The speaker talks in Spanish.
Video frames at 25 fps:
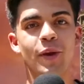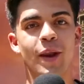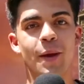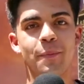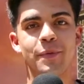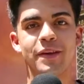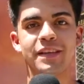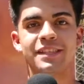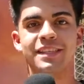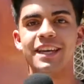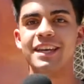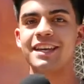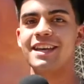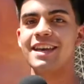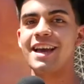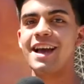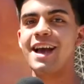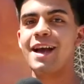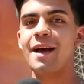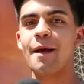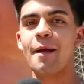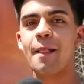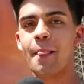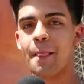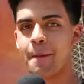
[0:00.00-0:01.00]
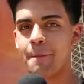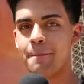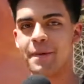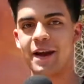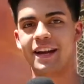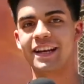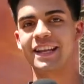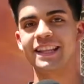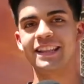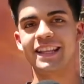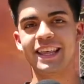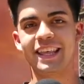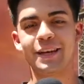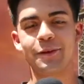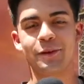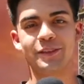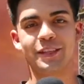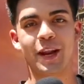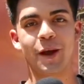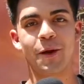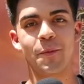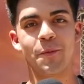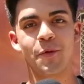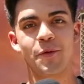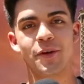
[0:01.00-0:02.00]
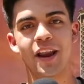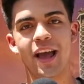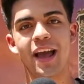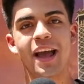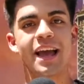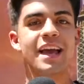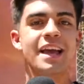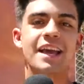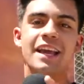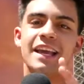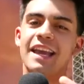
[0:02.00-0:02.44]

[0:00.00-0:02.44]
la pizzería más grande de nuestra comuna,